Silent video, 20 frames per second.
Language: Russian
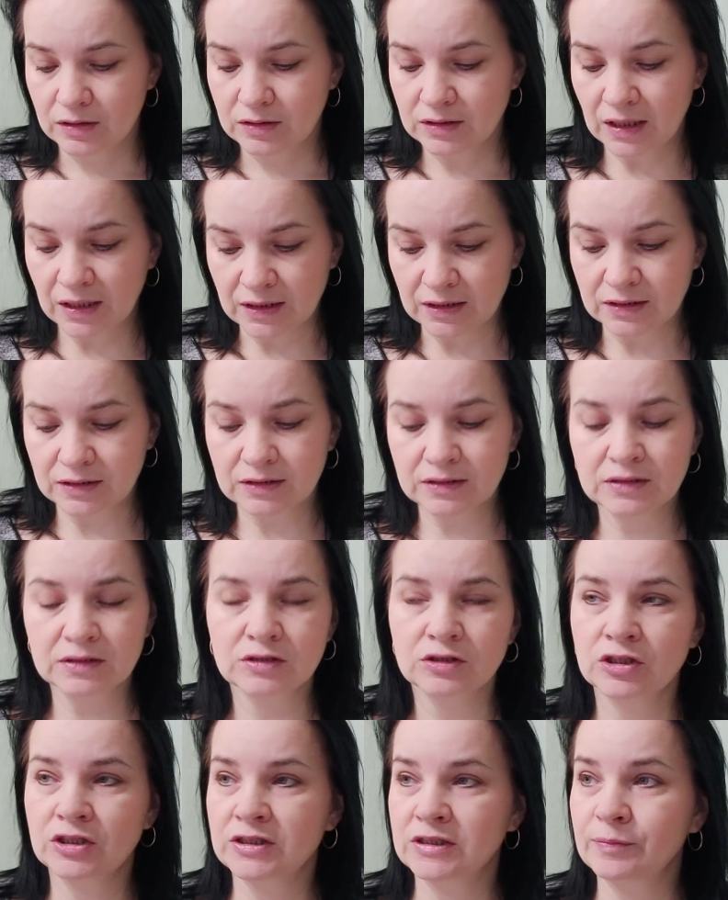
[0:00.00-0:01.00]
Так,
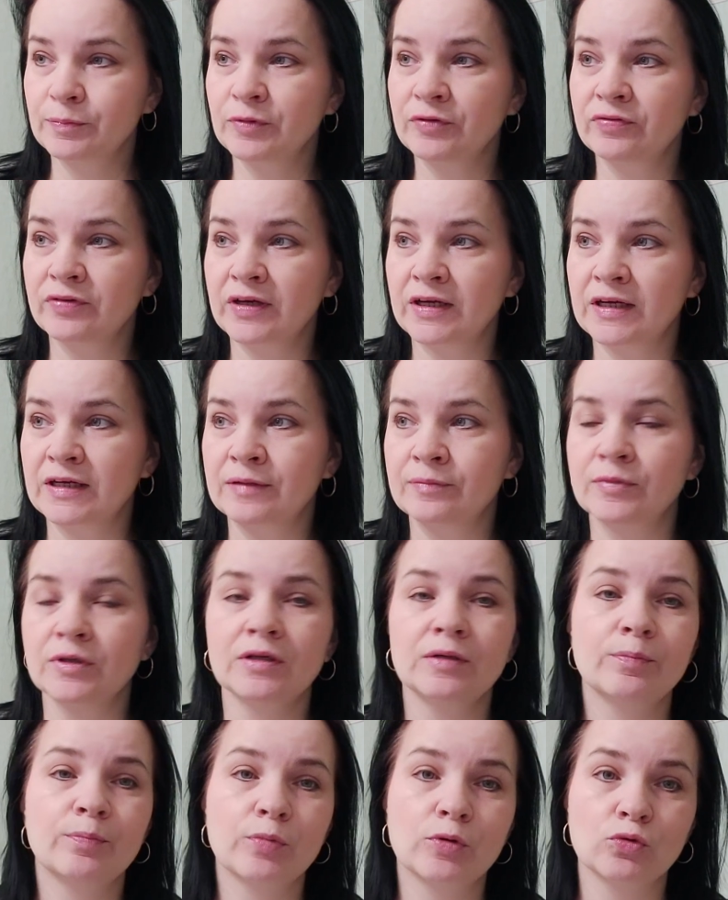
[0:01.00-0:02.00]
не забываем
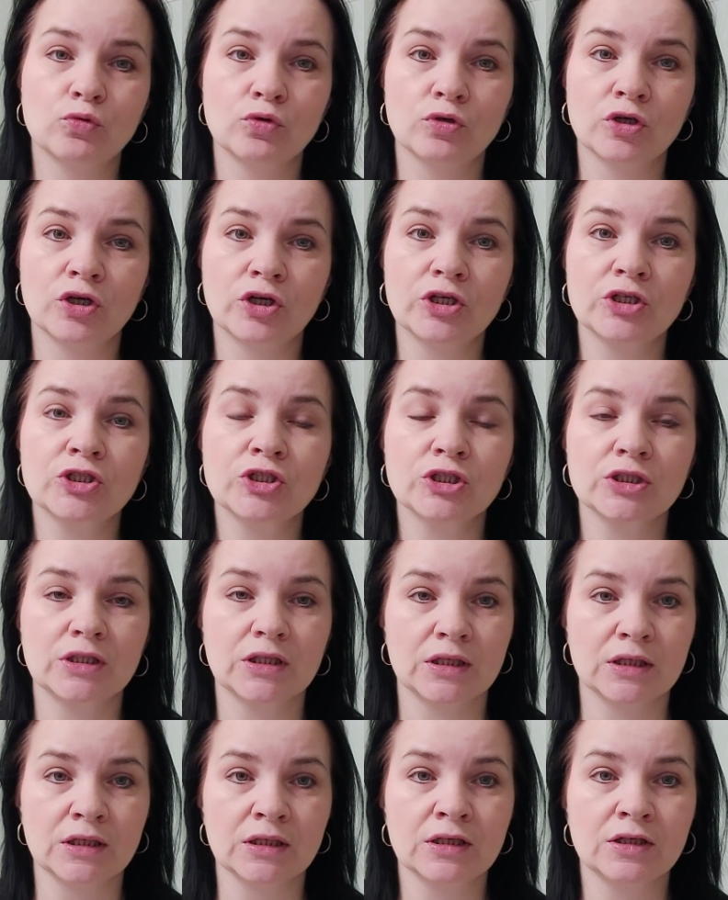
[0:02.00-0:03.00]
про
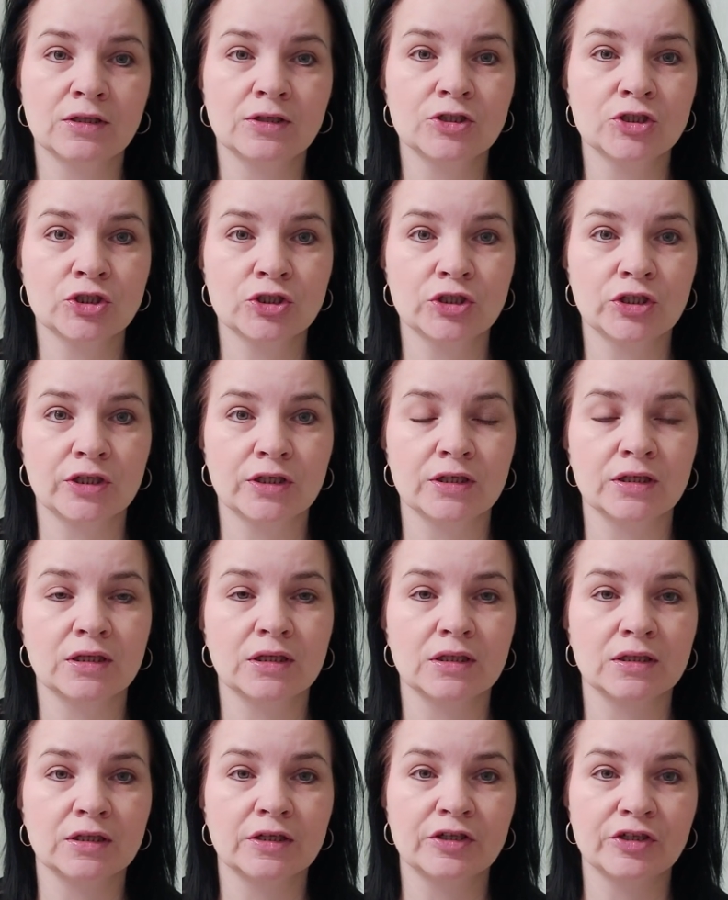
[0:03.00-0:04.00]
хэштег. Хэштег
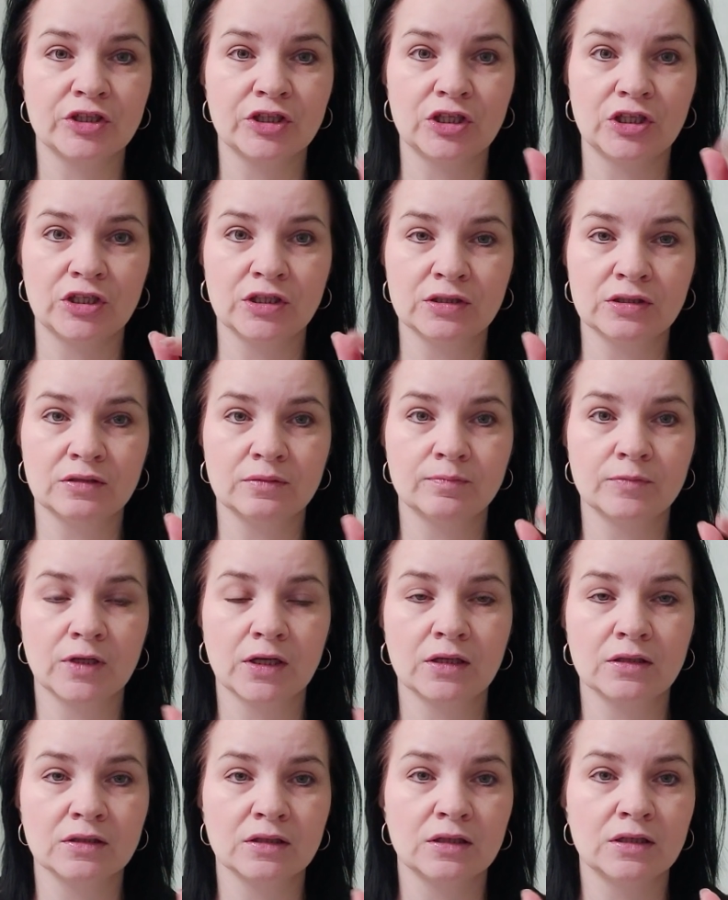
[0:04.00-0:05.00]
э, КНИТ
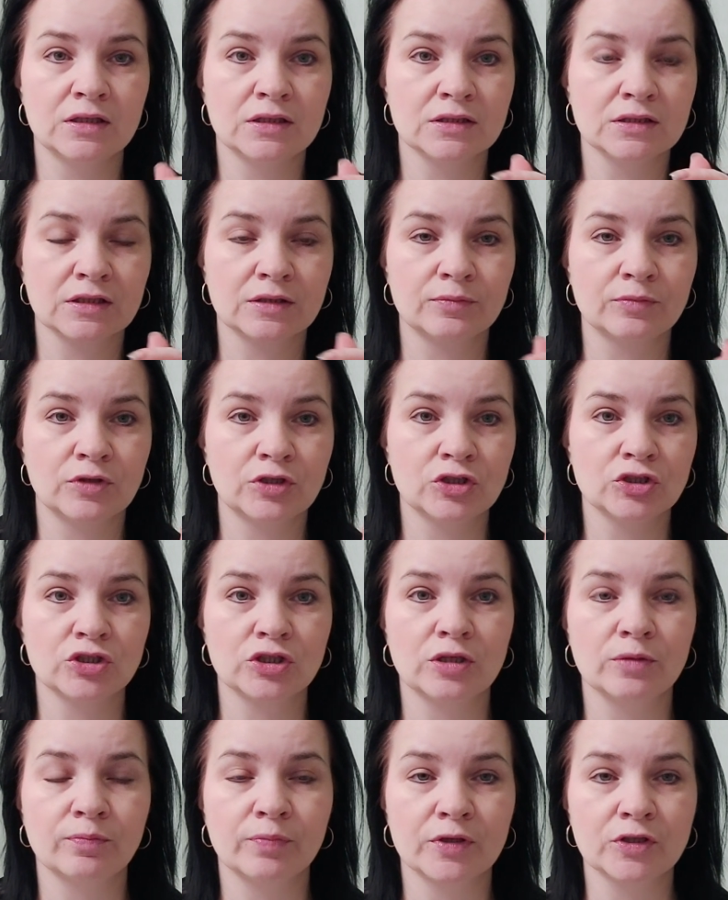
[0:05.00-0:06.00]
на английском
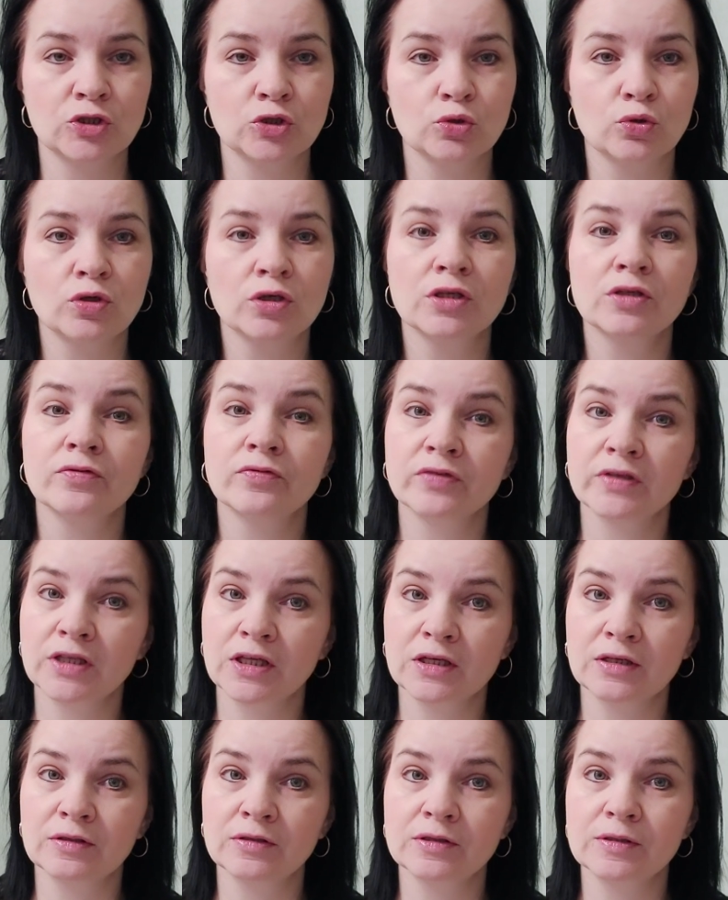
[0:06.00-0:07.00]
нижнее
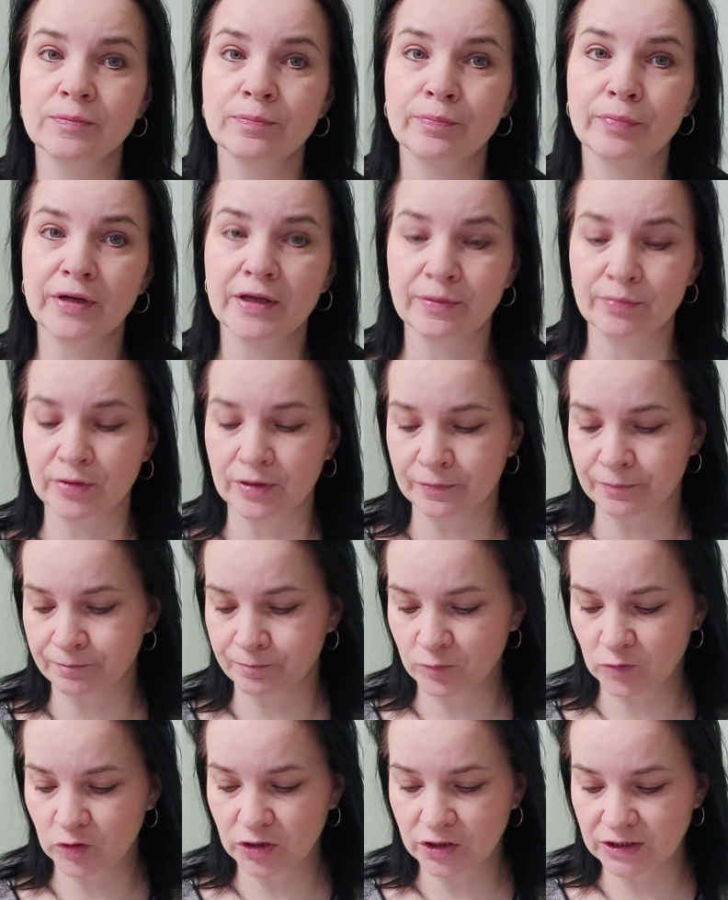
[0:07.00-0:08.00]
подчеркивание baby.
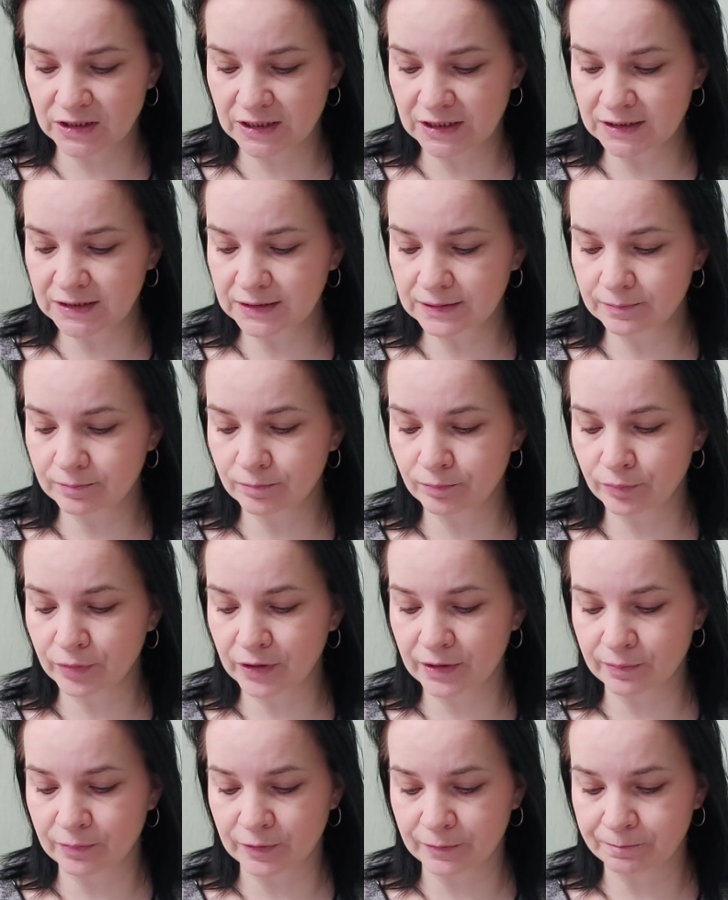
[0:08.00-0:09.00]
КНИТ
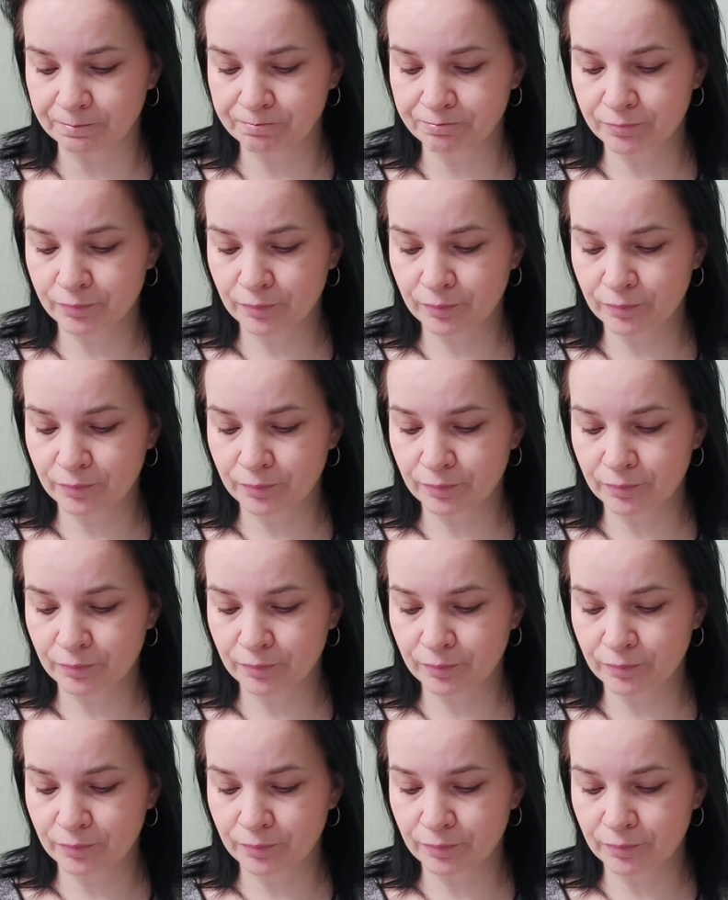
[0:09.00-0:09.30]
baby.